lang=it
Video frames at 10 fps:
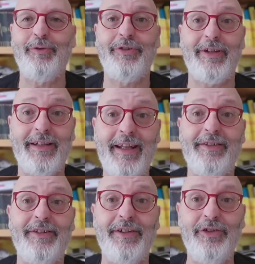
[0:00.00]
questa
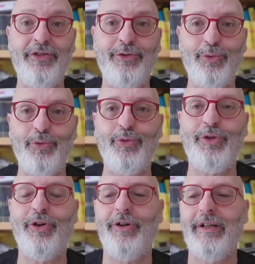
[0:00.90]
tesi di
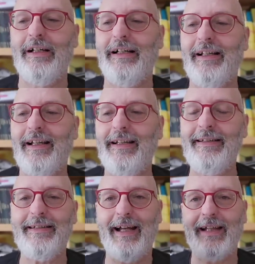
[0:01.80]
studio
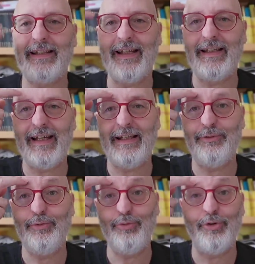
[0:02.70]
realizzata da
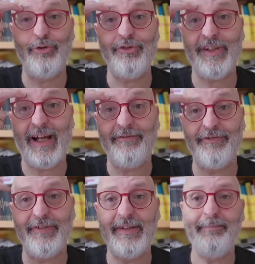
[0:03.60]
tutto lo
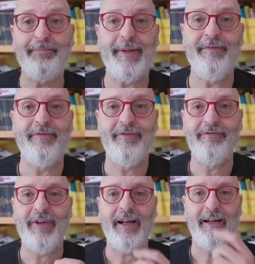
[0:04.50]
staff di Pim
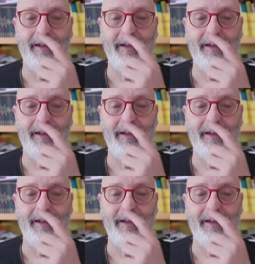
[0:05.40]
Van